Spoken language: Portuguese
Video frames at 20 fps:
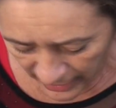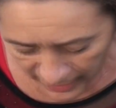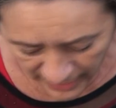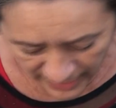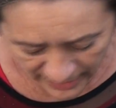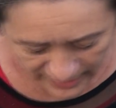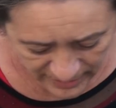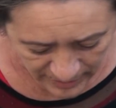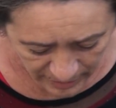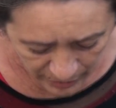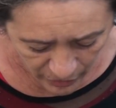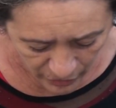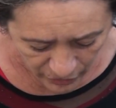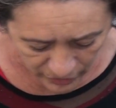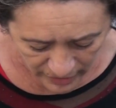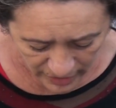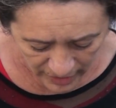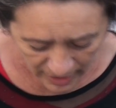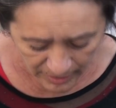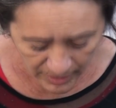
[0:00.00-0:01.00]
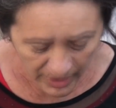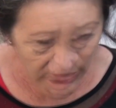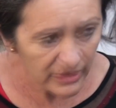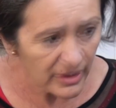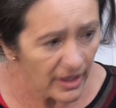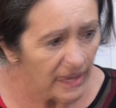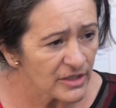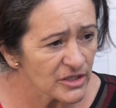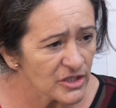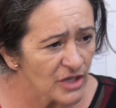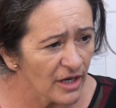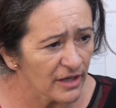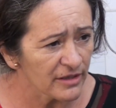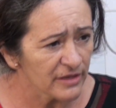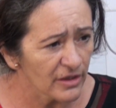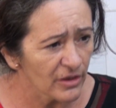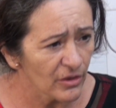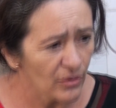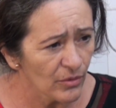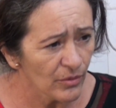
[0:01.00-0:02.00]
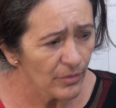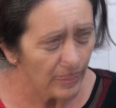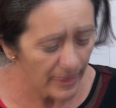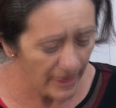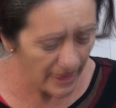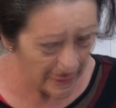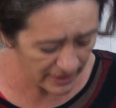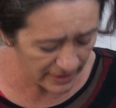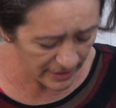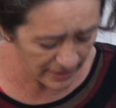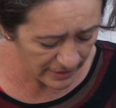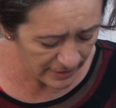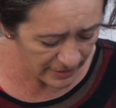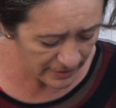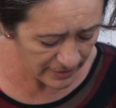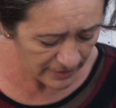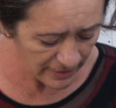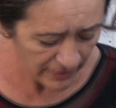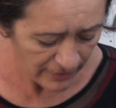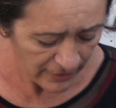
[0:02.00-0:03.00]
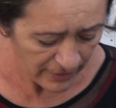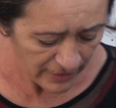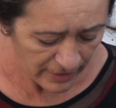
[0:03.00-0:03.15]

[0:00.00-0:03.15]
esse monte de remédio que a gente já deu para ele. Vocês conseguiram